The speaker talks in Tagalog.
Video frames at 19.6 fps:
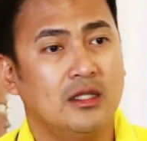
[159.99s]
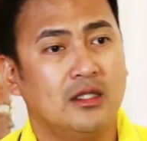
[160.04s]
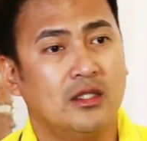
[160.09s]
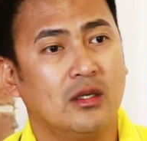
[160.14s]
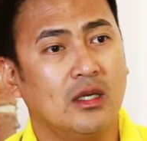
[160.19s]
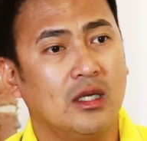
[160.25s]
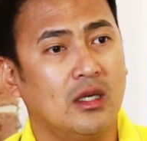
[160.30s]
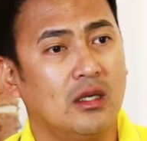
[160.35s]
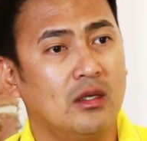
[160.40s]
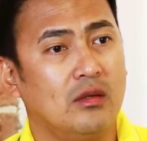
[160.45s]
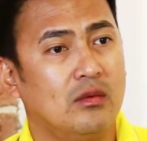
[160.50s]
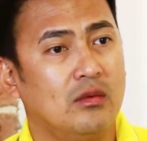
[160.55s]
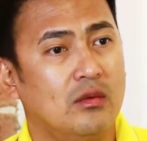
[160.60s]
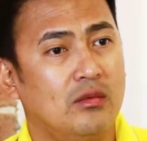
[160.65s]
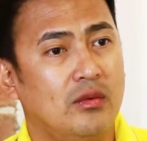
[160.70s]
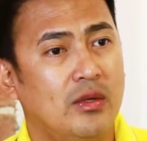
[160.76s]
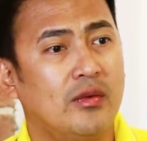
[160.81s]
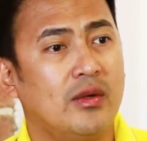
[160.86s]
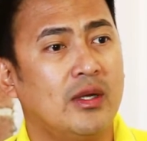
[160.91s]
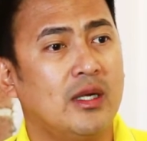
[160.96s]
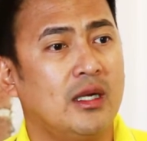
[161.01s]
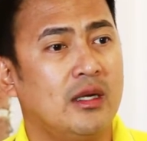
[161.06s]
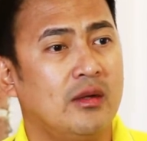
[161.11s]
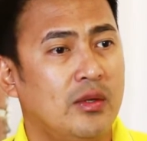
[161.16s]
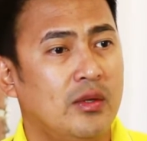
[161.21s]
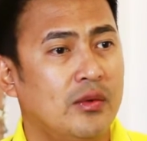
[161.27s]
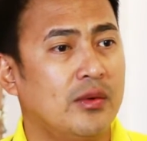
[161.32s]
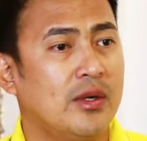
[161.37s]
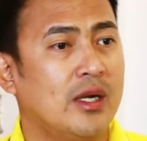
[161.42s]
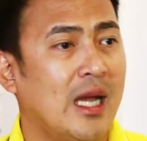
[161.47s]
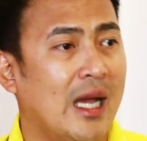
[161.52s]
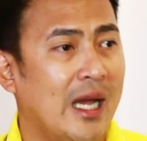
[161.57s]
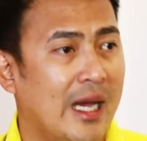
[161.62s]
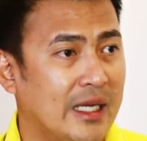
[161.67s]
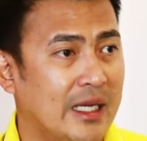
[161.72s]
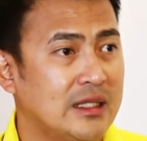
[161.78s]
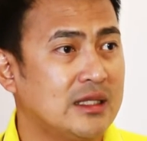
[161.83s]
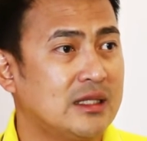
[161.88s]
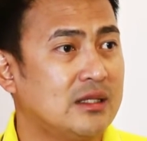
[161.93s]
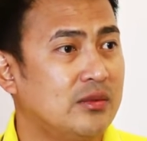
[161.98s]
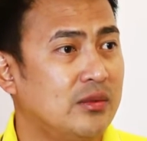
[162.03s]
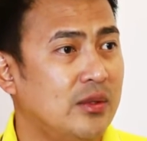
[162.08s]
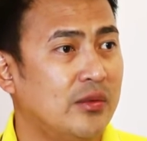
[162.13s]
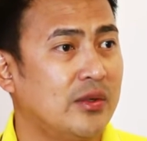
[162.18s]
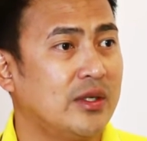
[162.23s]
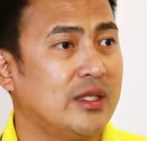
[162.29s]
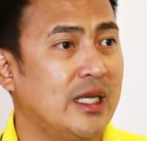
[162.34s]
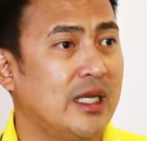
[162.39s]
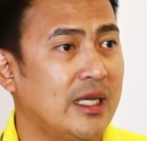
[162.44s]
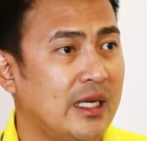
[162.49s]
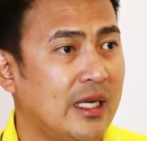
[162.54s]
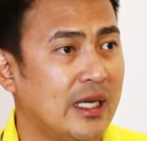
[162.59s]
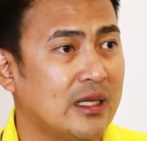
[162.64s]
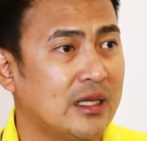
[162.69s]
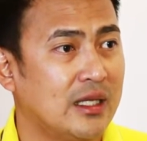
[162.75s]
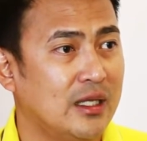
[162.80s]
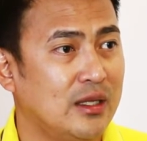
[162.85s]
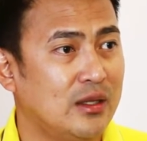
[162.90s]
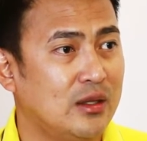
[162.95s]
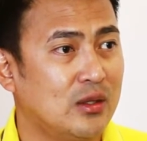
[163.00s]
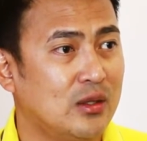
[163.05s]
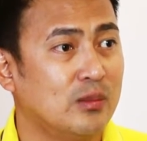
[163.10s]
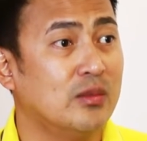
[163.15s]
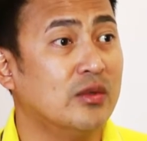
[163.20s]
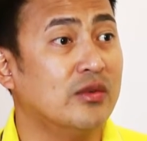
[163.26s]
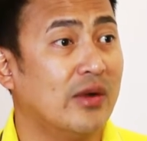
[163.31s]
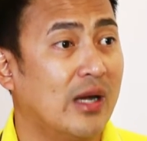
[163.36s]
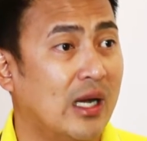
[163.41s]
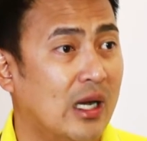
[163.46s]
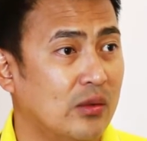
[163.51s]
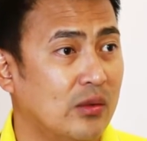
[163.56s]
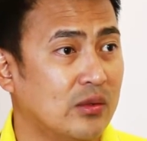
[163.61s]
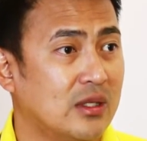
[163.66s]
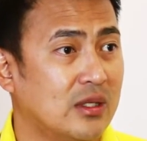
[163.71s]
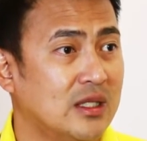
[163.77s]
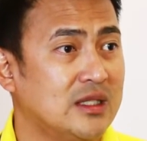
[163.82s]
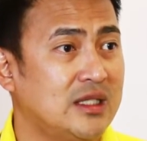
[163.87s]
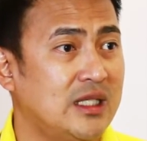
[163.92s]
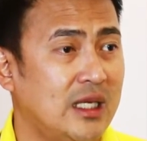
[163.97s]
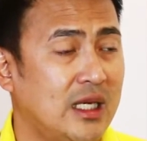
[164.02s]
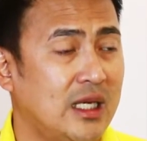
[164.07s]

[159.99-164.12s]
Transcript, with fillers: So ngayon, we were we were asked, we were directed to move out kasi